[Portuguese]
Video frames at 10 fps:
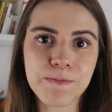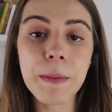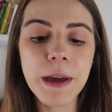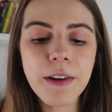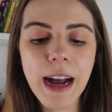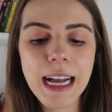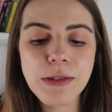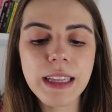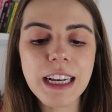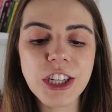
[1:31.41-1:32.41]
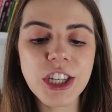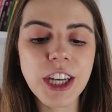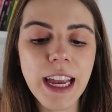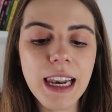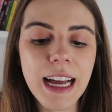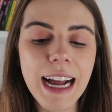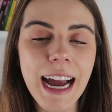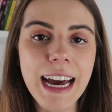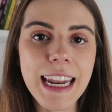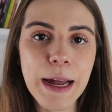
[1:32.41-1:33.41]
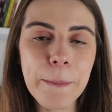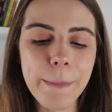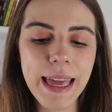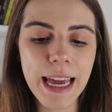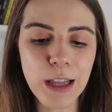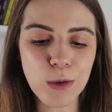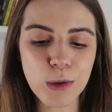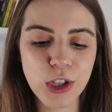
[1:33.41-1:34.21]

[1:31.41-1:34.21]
O primeiro caso é da Sheila Caramelo.